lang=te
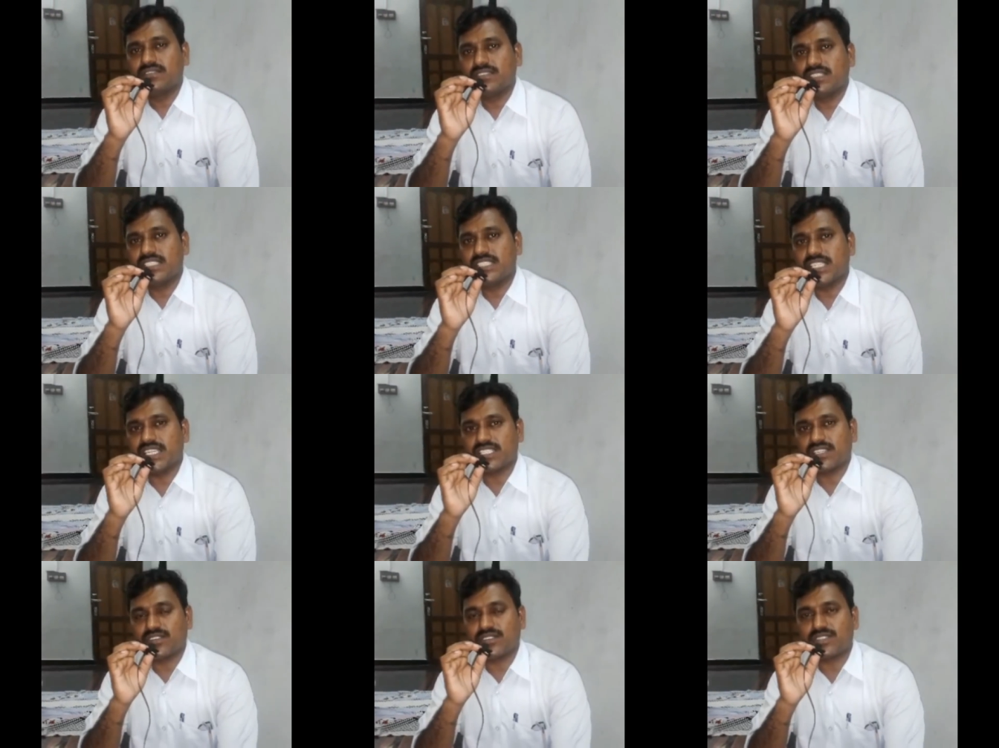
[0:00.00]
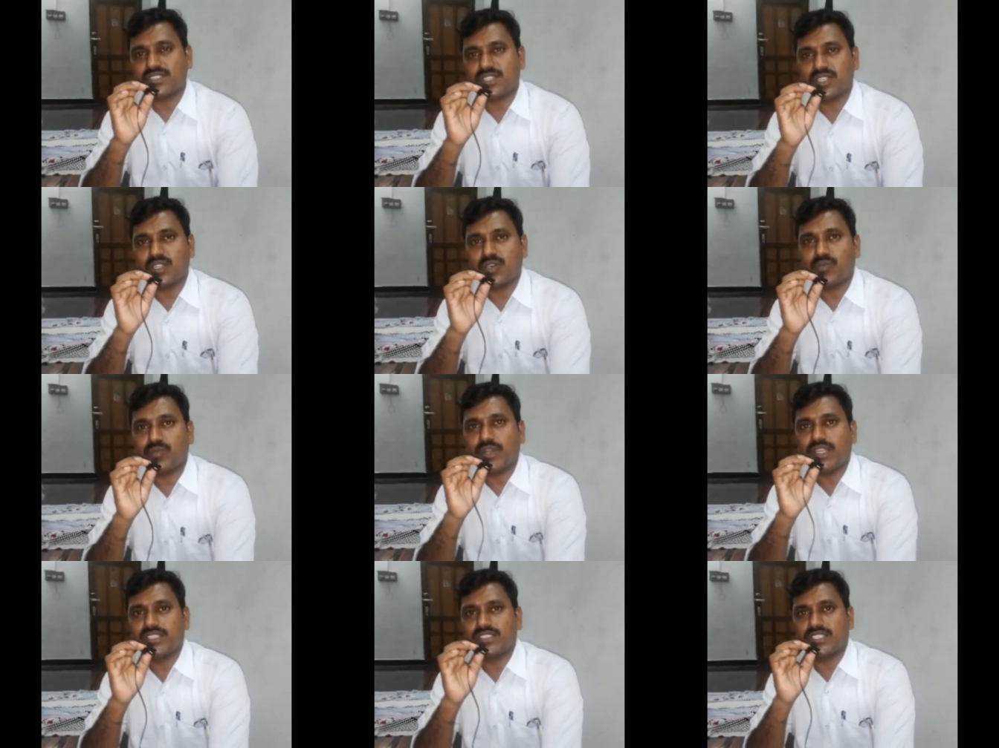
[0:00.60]
విద్యా సంస్థల్లో
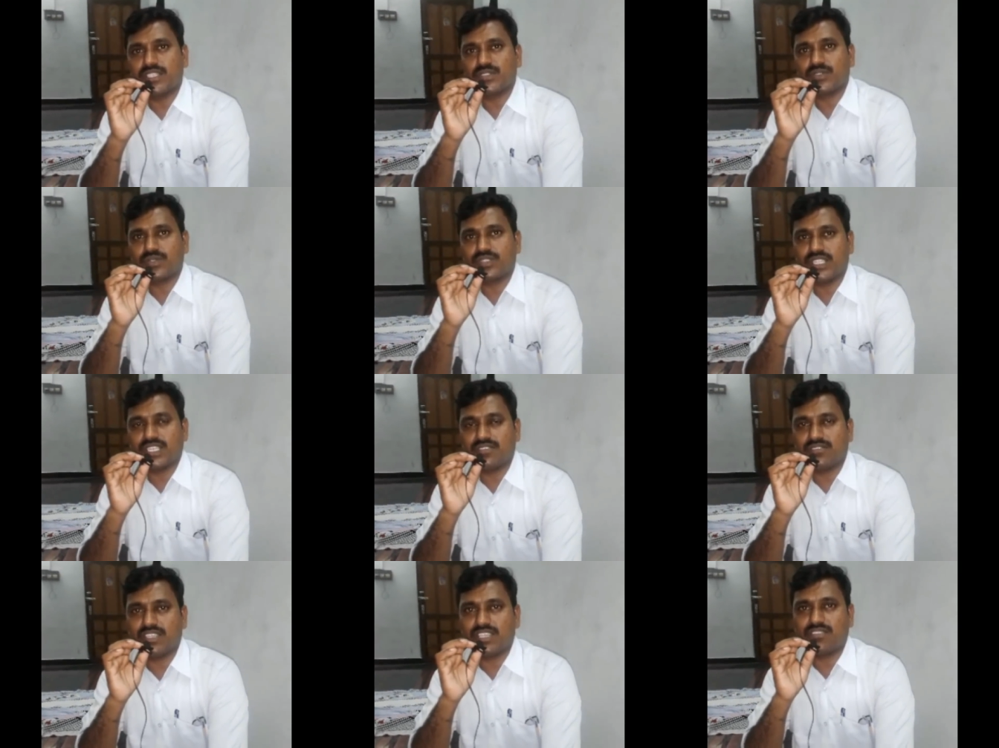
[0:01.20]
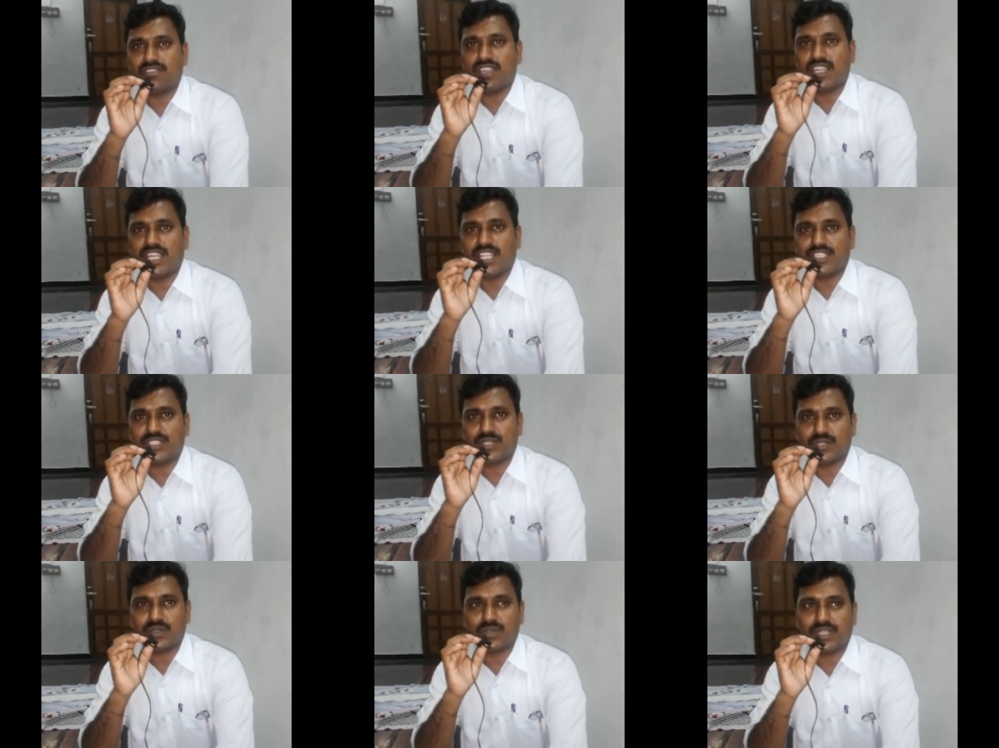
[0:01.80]
పనిచేస్తున్నటువంటి
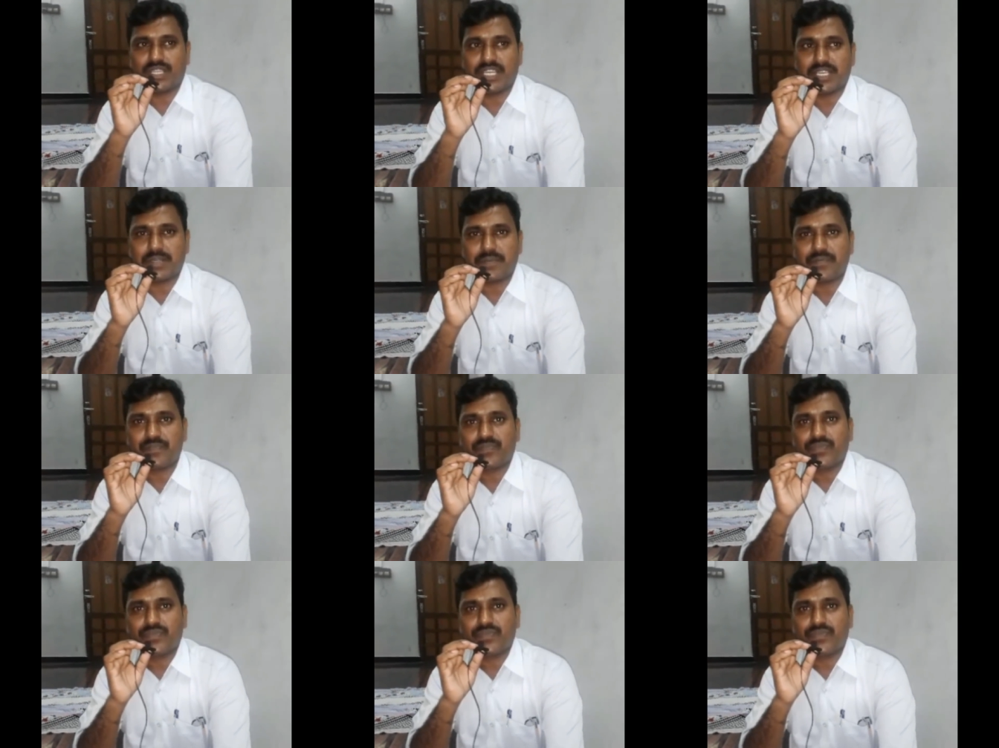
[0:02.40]
వాళ్ళందరూ కూడా